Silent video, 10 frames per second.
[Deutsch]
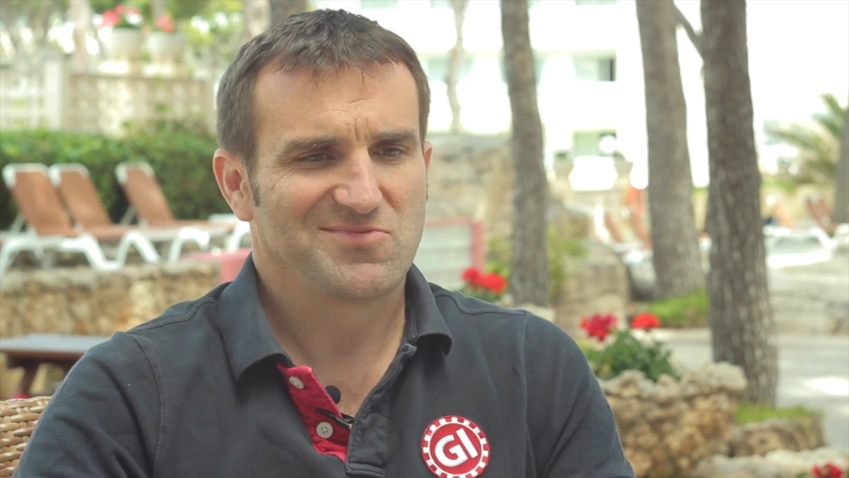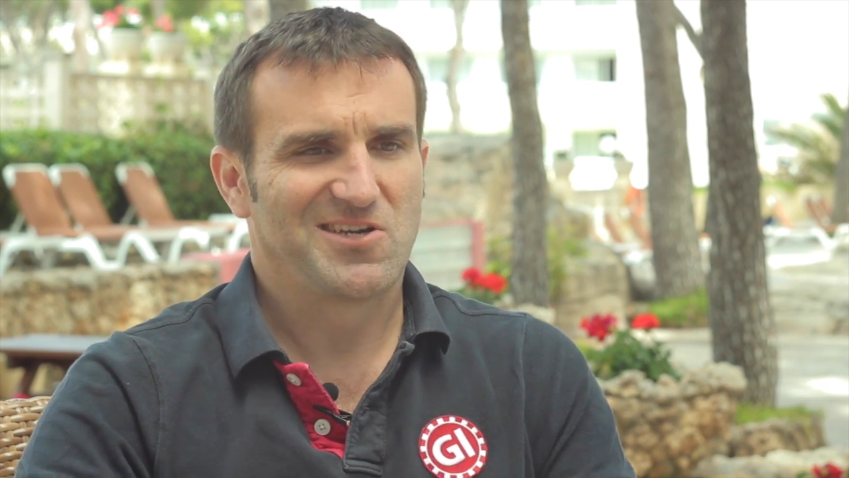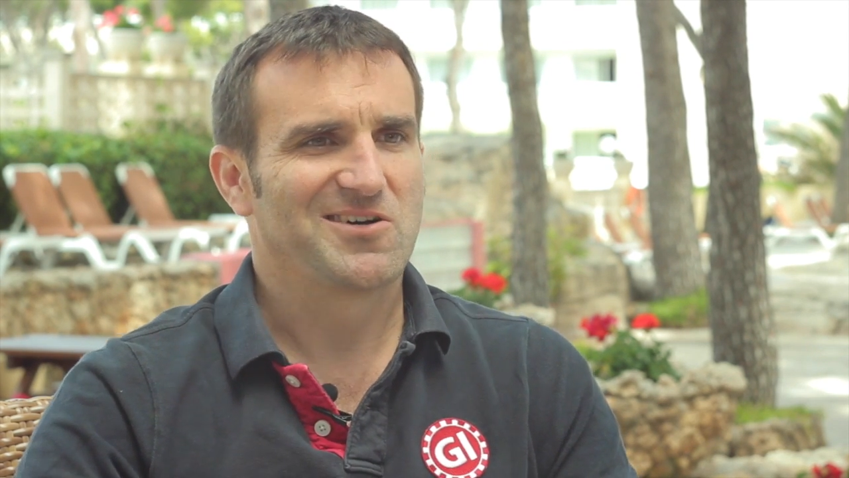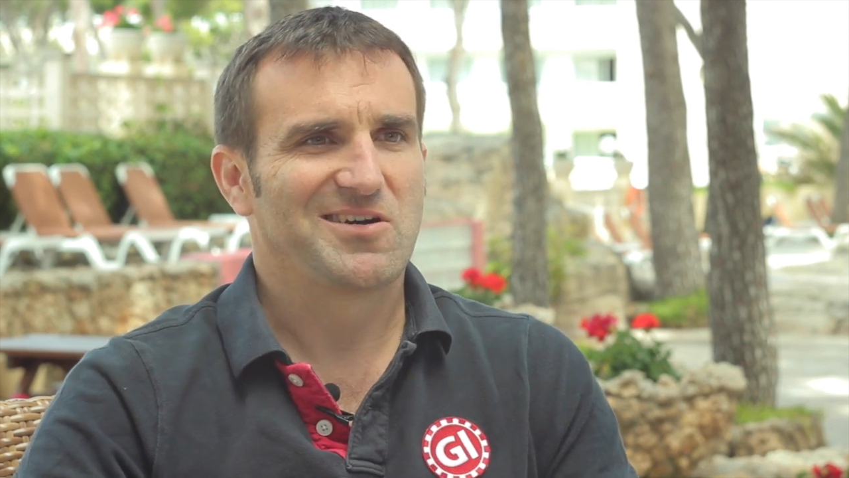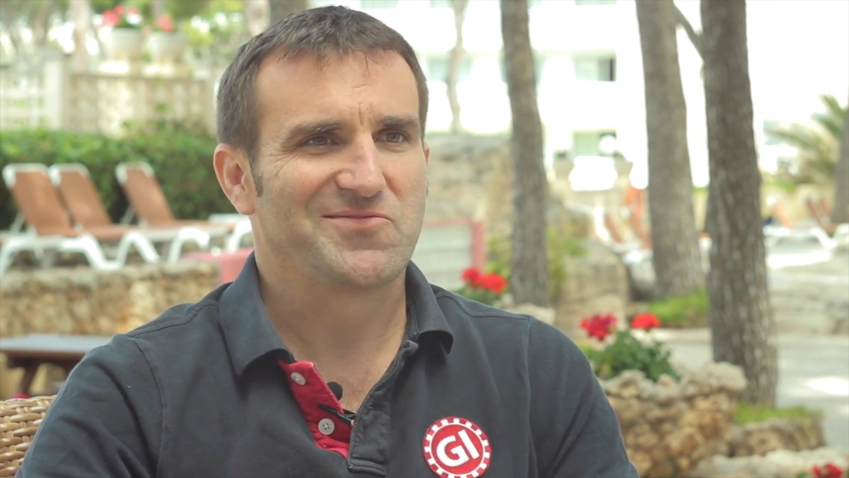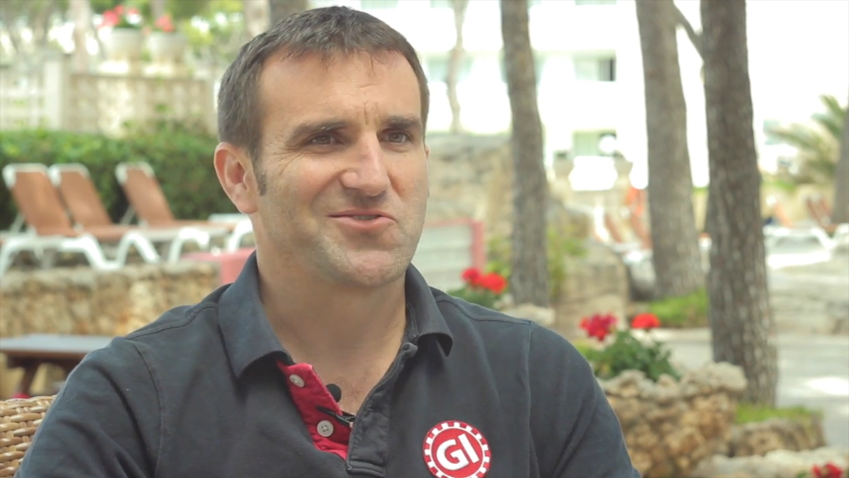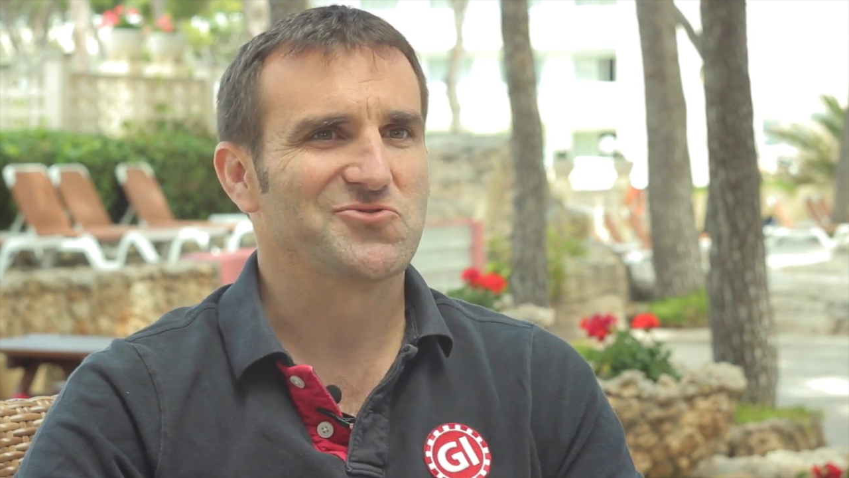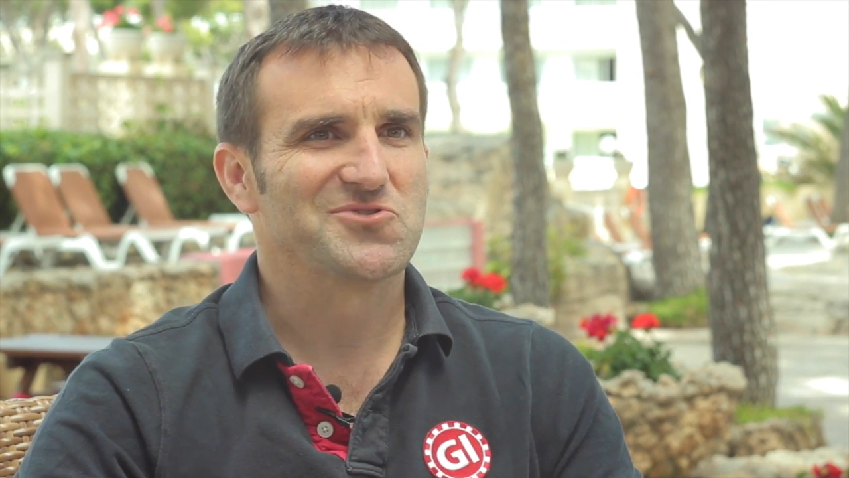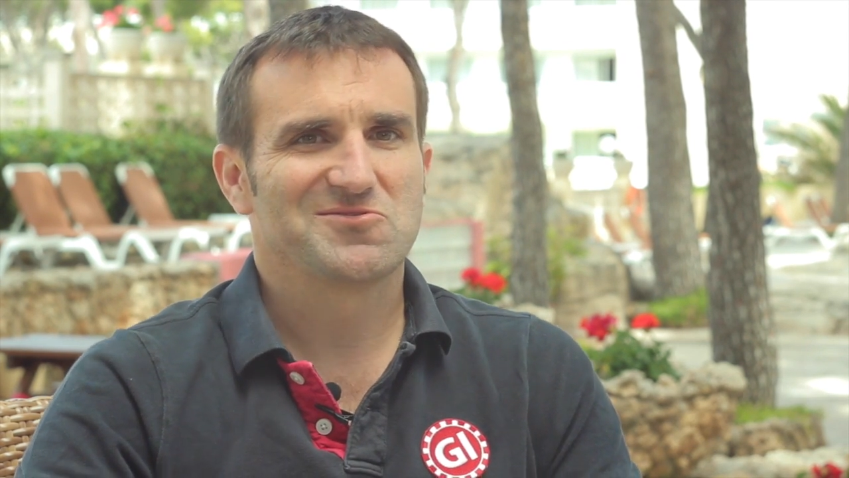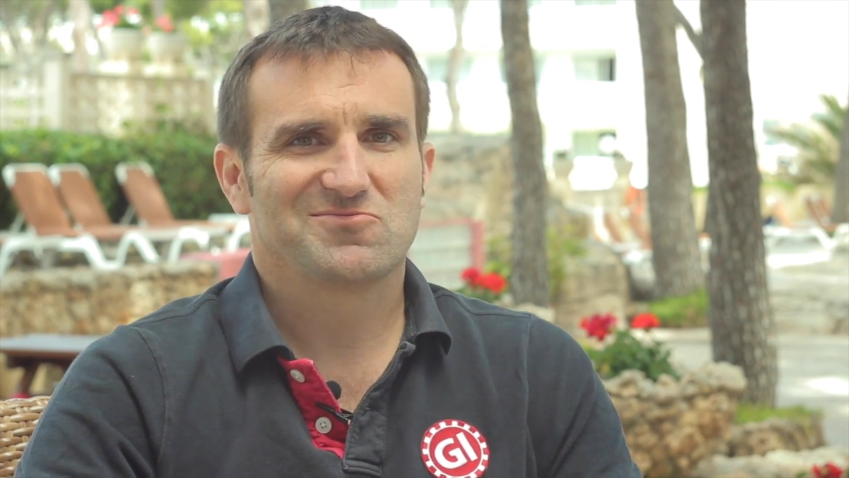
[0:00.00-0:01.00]
ja, einfach
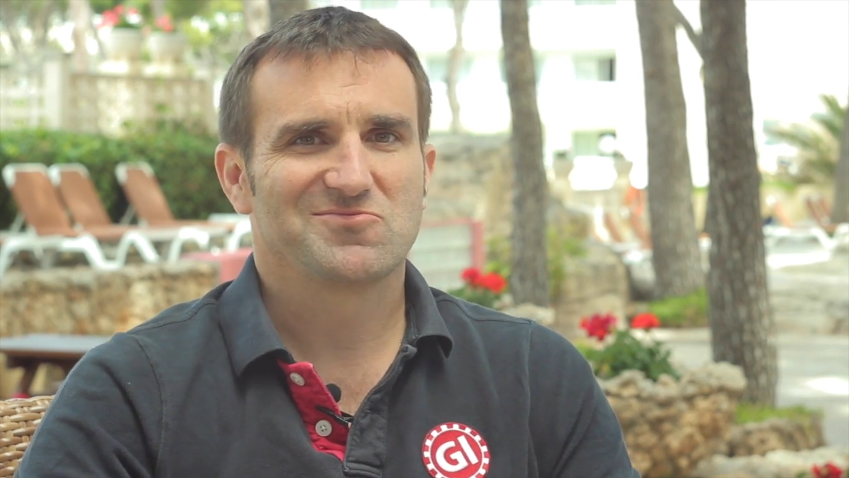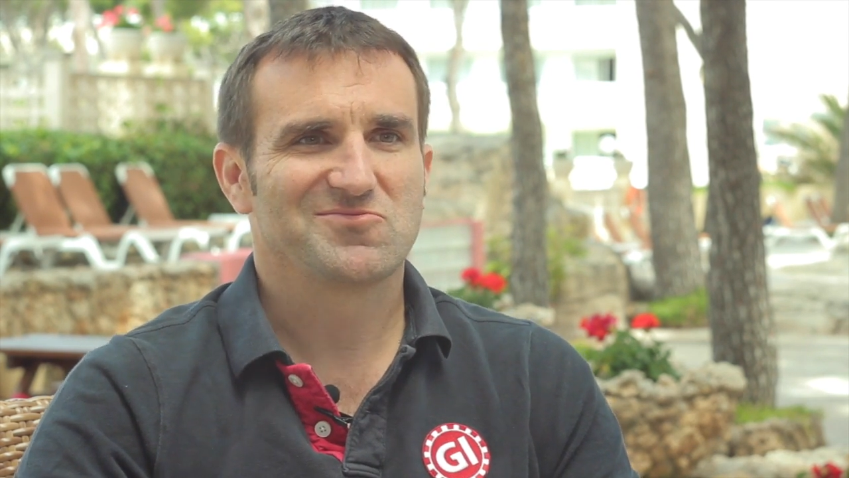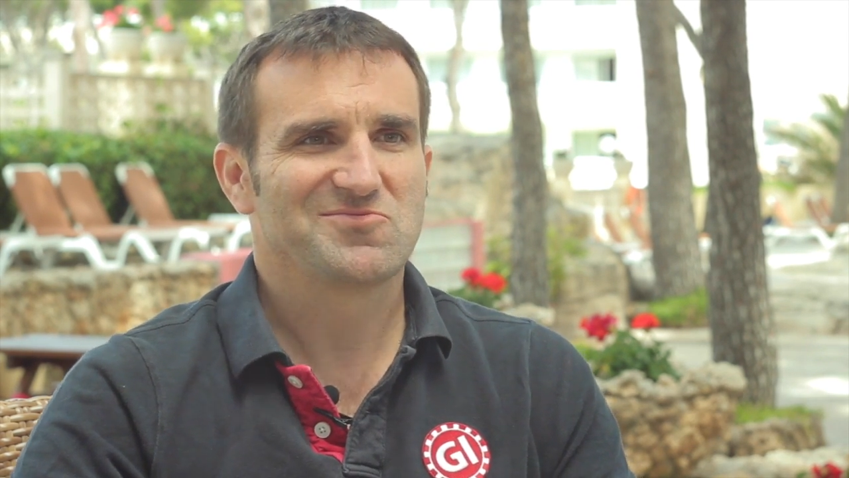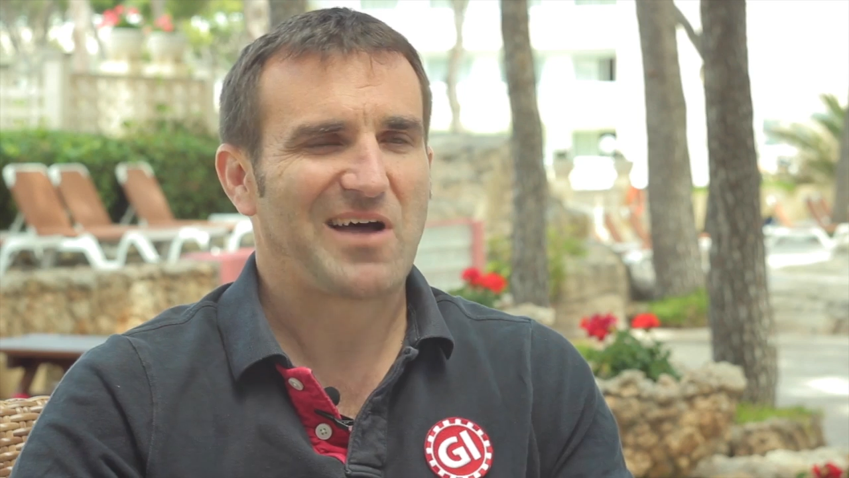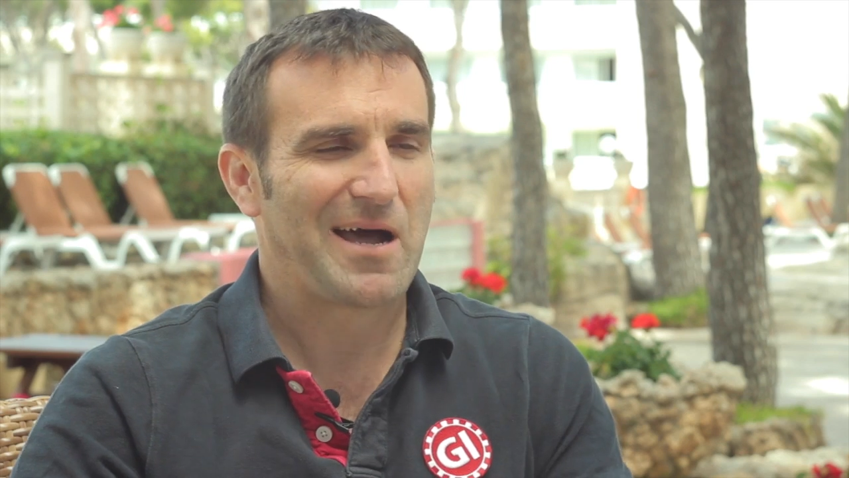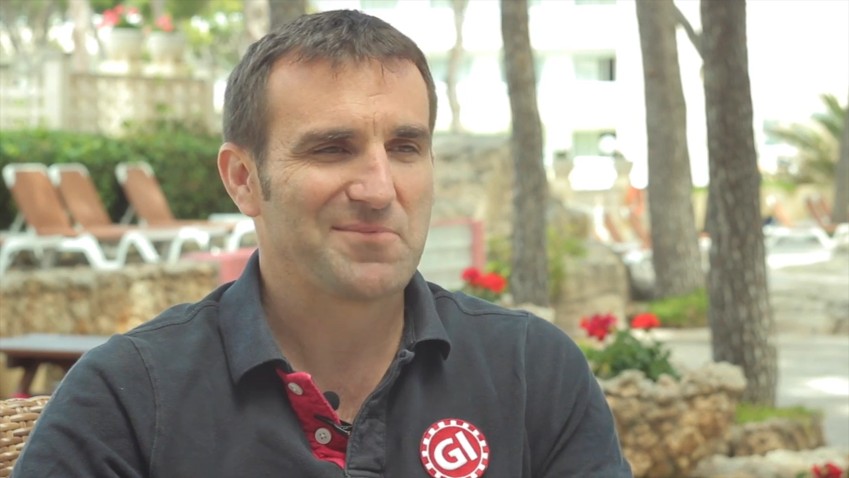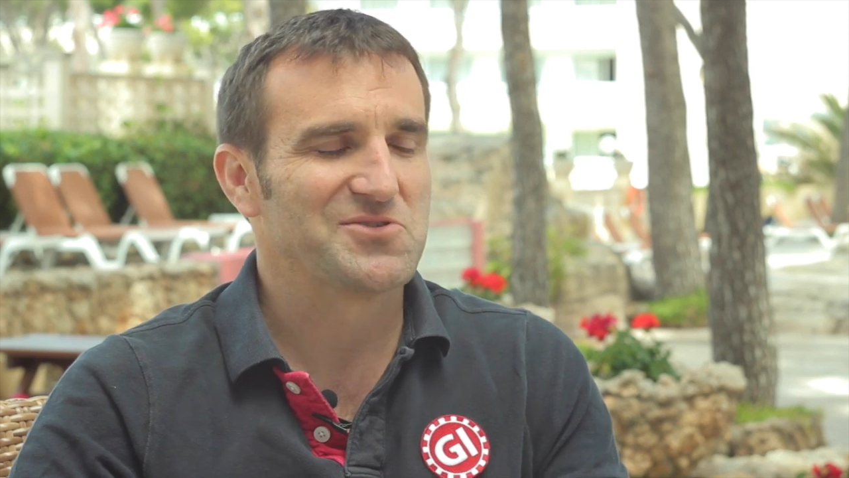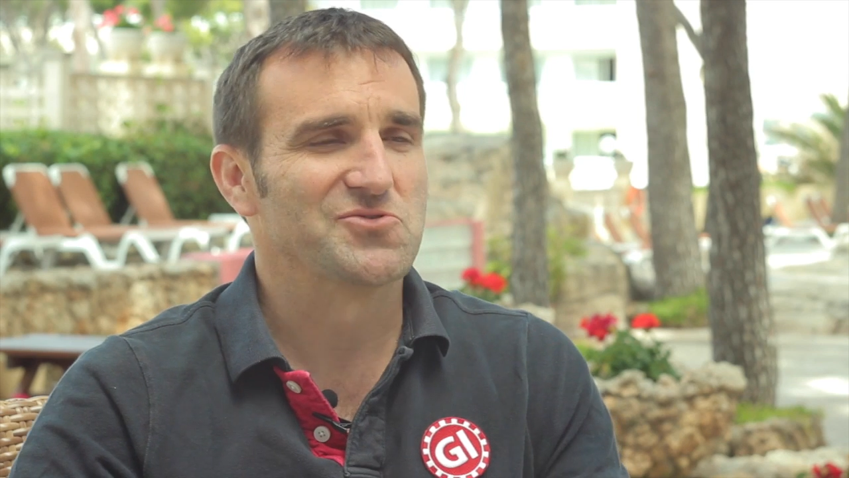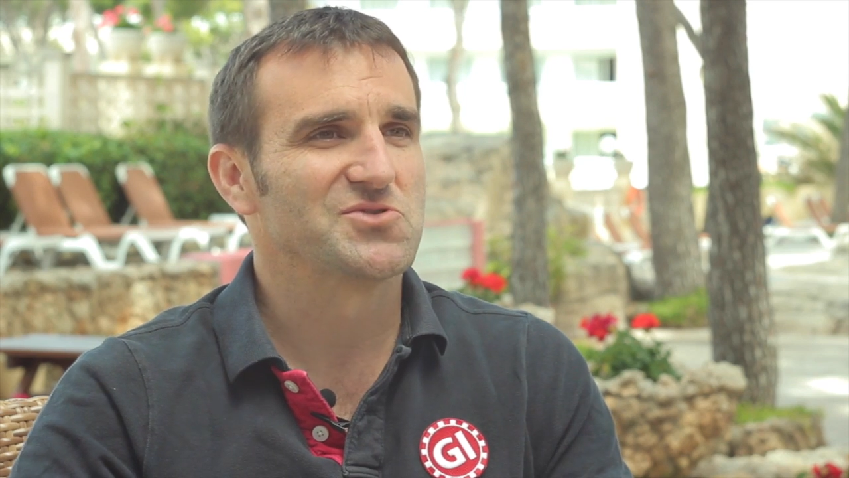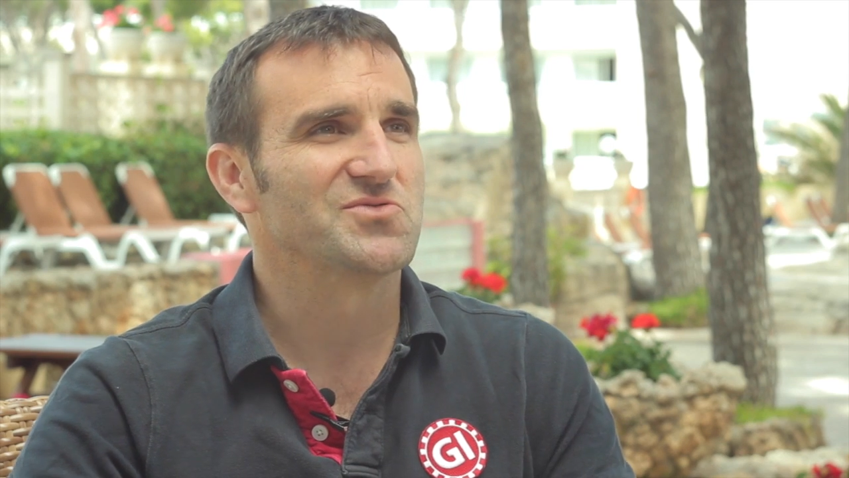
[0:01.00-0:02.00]
nur absolut